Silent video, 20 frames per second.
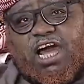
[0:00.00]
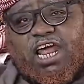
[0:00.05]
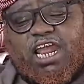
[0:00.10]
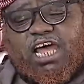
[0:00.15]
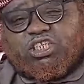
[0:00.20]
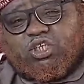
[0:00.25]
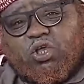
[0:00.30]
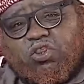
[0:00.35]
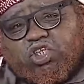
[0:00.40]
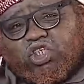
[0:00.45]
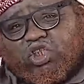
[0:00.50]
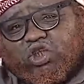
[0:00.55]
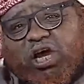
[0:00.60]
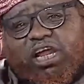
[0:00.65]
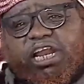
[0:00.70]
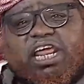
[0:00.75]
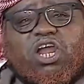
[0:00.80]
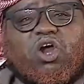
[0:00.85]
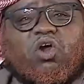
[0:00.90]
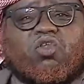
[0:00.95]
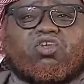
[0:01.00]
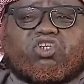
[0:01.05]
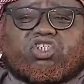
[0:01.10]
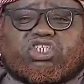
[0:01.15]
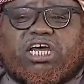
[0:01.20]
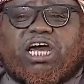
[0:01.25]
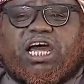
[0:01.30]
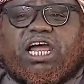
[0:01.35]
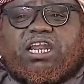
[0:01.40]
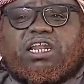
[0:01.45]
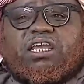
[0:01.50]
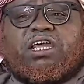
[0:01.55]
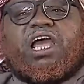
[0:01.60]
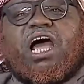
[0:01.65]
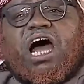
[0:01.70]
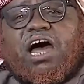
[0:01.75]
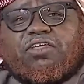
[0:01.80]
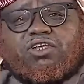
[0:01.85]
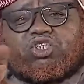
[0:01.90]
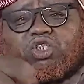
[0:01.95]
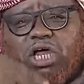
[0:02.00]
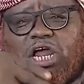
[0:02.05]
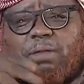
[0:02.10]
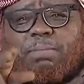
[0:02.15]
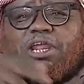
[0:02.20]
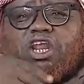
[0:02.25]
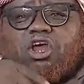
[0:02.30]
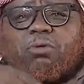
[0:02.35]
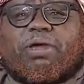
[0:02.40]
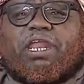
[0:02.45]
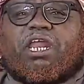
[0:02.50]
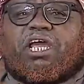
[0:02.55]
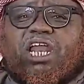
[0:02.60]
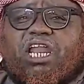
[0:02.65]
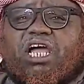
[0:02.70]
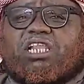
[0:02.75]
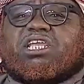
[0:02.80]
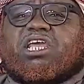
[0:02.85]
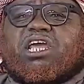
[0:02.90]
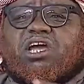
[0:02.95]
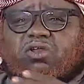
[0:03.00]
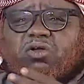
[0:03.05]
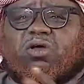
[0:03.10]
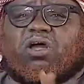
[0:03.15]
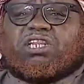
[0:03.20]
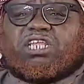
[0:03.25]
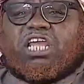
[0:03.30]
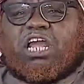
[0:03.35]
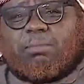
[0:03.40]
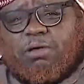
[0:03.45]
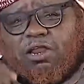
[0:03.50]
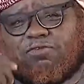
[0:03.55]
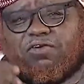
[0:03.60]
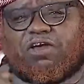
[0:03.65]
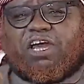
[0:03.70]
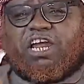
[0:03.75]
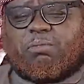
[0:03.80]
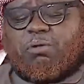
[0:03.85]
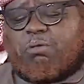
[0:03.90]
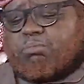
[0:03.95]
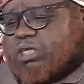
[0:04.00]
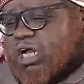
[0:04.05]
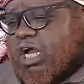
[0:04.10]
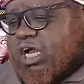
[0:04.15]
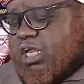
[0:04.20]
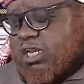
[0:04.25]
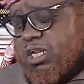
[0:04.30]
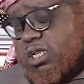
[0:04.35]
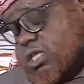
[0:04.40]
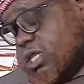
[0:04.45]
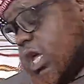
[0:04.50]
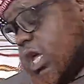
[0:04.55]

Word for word: خلاص خذ السؤال يلا خذ السؤال هذا السؤال بيننا وبينك الهديه اروح اعطيها المره افكر من المشاكل